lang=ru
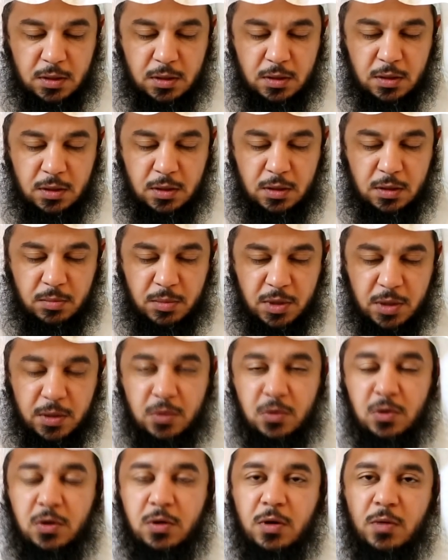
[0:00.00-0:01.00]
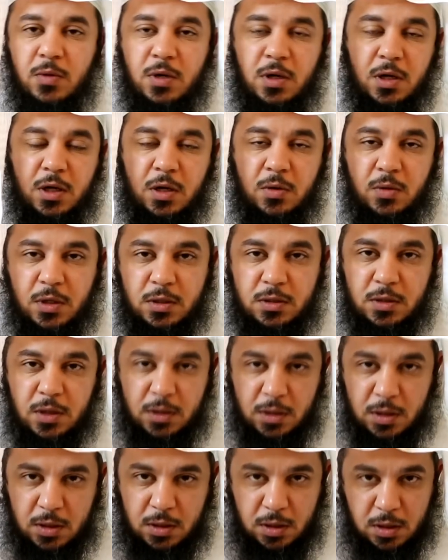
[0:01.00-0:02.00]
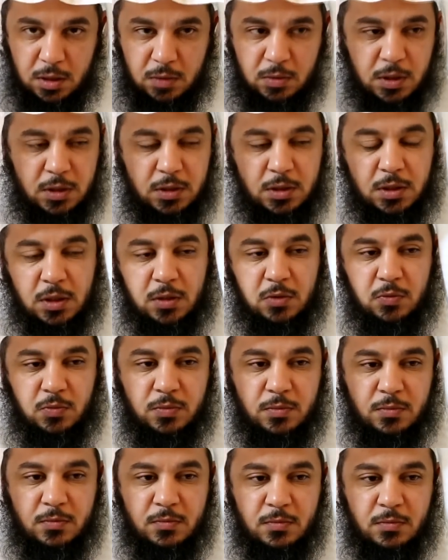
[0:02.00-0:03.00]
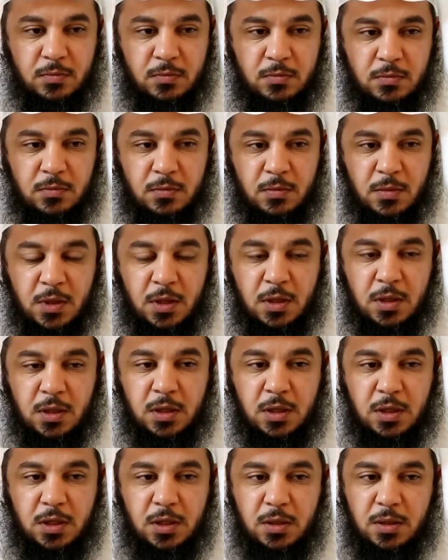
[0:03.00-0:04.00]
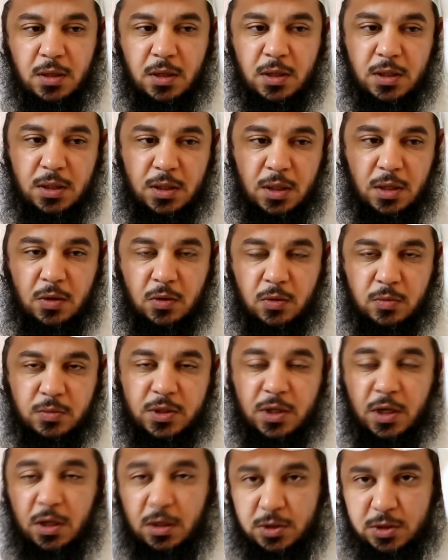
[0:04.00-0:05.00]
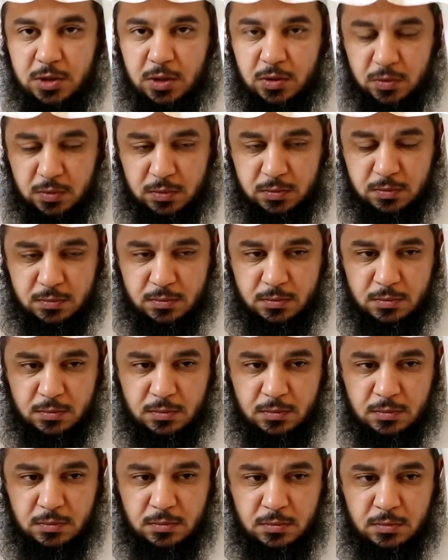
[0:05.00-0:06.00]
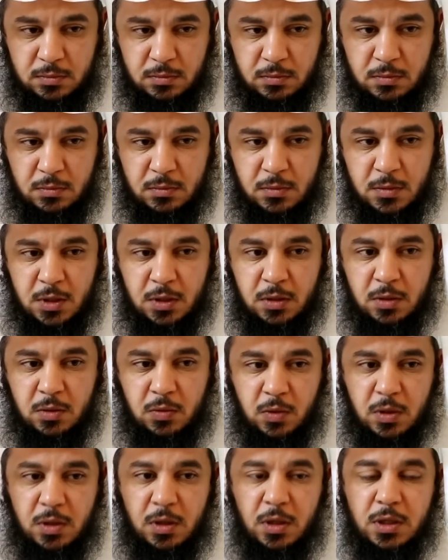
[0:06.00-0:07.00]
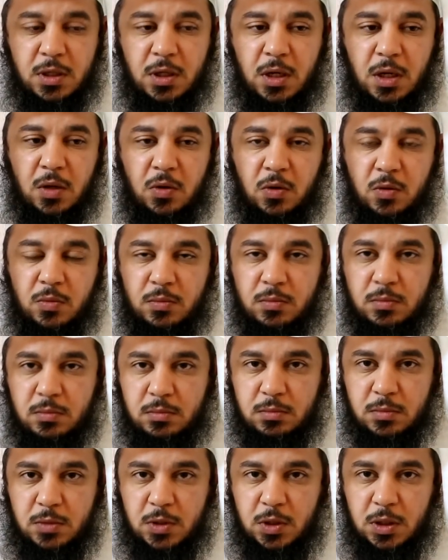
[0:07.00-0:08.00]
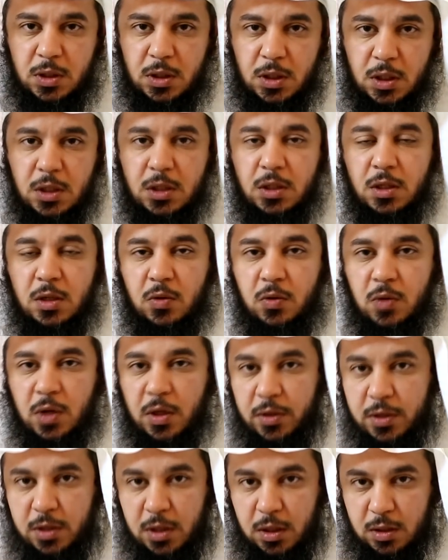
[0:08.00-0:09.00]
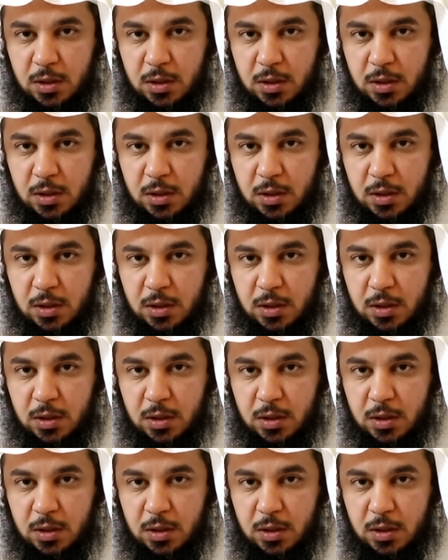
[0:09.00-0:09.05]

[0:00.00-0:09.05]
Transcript: Некоторые наши братья и сестры, да наставит Аллах нас и их, когда говорят им «оберегайте себя», и когда говорят им «читайте азкары»,